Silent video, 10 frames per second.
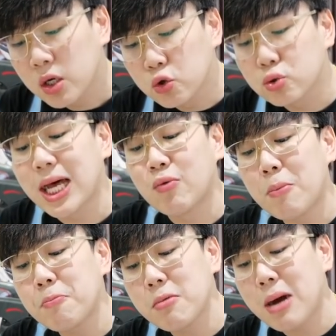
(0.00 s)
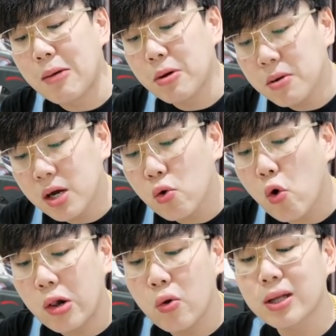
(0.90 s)
สุขสันต์วันปีใหม่เพื่อนๆทุกค
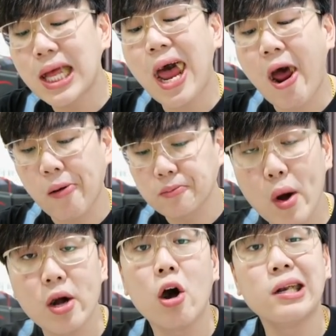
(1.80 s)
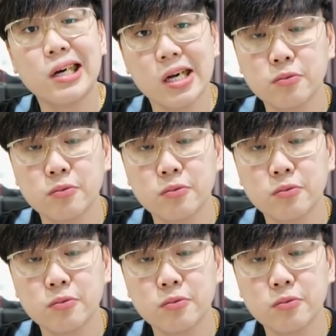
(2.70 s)
นล่วงหน้าไว้ก่อนเลย